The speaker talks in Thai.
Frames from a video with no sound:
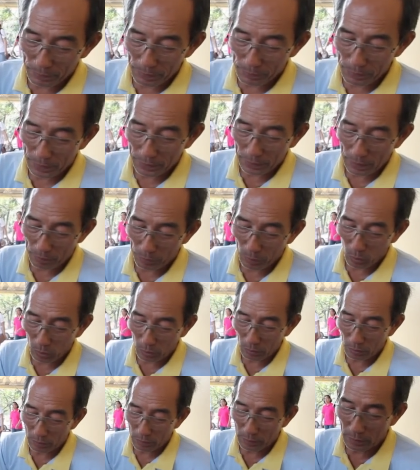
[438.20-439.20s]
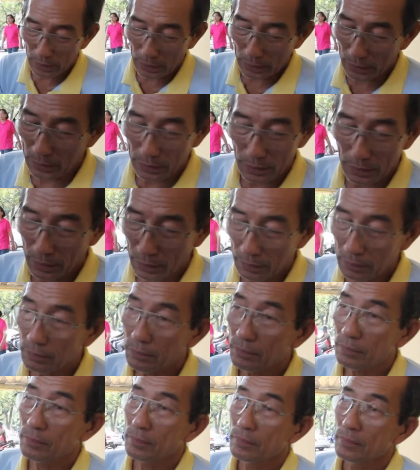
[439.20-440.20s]
นไม่เหมือนกับรถอย่างอื่นเลย
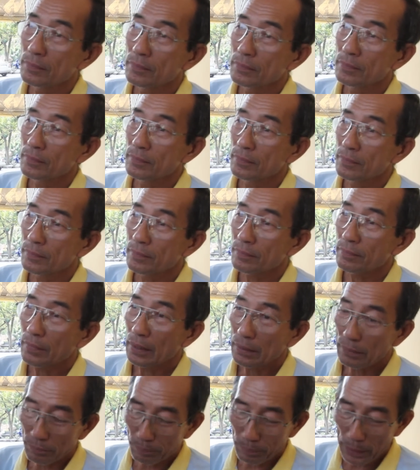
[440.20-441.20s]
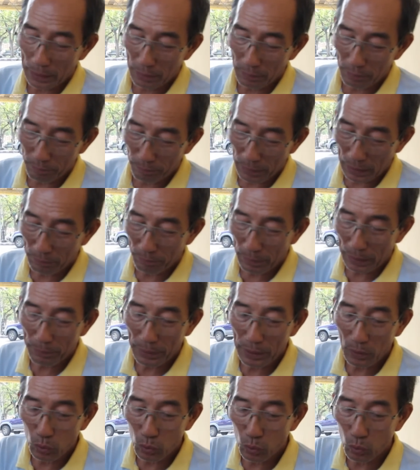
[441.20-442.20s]
มันเป็นมันมัน
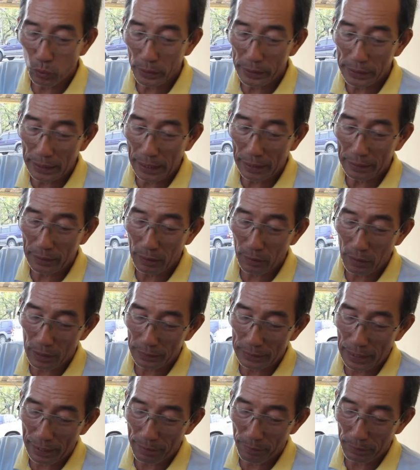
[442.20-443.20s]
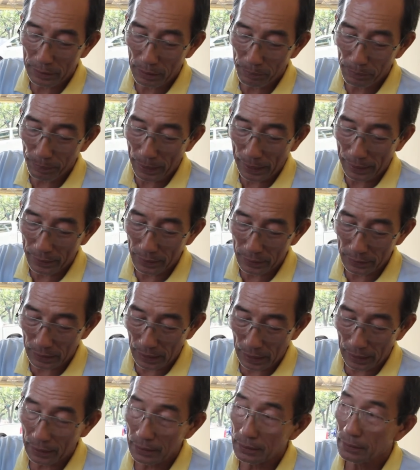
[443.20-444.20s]
เป็นรุ่นรูเอียงแล้วข้างในมันจะเป็นแผ่นเรือ